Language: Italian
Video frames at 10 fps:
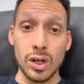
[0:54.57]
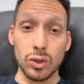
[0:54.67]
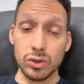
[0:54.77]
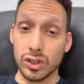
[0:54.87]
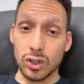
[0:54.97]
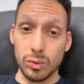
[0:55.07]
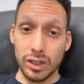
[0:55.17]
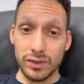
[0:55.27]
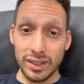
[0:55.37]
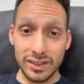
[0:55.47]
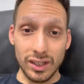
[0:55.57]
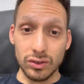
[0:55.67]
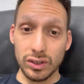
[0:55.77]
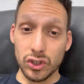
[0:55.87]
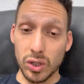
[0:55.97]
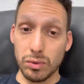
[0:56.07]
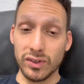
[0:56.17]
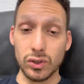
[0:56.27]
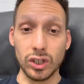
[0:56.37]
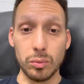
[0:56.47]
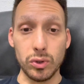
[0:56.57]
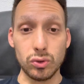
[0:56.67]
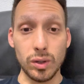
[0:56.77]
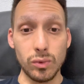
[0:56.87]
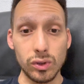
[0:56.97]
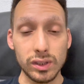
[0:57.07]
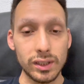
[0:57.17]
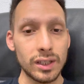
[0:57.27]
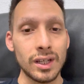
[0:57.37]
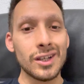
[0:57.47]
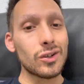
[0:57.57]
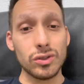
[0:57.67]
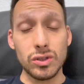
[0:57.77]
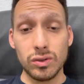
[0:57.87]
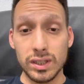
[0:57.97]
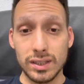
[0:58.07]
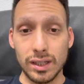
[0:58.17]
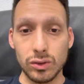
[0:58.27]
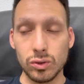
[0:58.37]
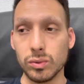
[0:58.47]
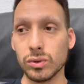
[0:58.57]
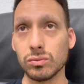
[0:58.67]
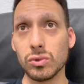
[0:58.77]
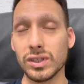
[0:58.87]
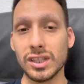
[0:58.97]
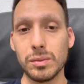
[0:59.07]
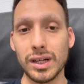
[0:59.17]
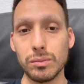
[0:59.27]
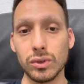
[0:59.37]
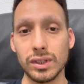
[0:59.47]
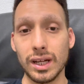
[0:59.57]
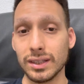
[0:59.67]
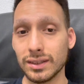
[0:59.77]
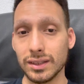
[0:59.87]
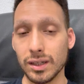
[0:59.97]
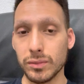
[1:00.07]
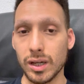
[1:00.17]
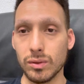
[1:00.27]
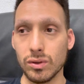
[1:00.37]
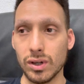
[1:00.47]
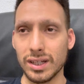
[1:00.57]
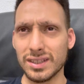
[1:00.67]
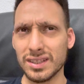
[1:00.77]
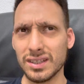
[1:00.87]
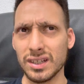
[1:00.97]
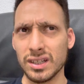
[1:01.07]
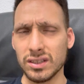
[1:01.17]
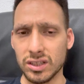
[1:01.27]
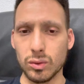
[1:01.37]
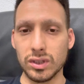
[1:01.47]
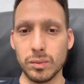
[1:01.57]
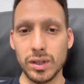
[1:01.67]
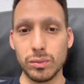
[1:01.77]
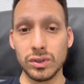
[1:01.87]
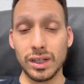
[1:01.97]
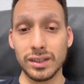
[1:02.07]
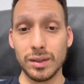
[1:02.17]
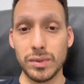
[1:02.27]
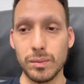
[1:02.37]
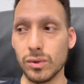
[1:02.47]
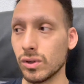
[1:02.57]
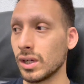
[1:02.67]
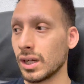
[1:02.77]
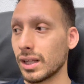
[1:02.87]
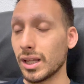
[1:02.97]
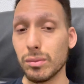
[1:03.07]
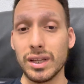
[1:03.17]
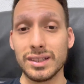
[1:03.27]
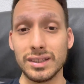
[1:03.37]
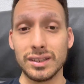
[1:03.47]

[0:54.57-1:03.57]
così come l'anniversario di dicembre, visto che era piaciuto a molti, così non è stato. Dopo due settimane abbondanti abbiamo, anzi sì, due settimane abbondanti abbiamo la bellezza di